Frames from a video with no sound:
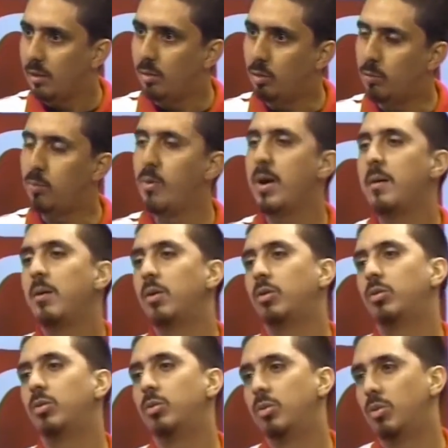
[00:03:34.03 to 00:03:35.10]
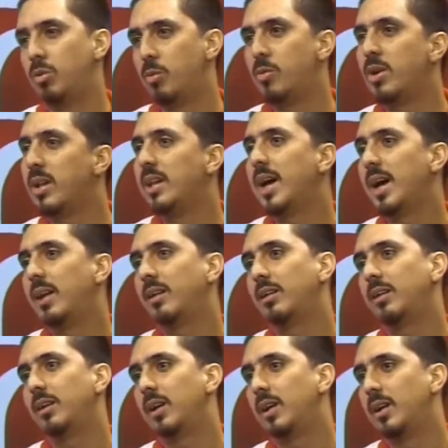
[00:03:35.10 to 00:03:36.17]
tu pueblo, tu comunidad
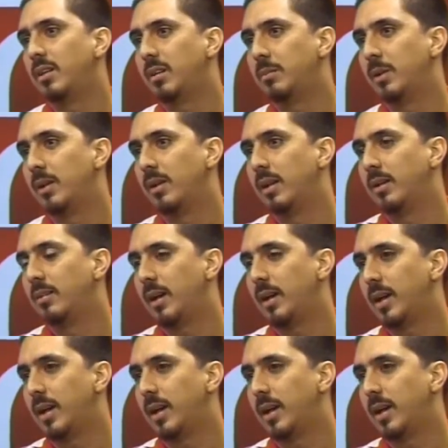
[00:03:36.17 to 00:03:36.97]
en, ese, en esa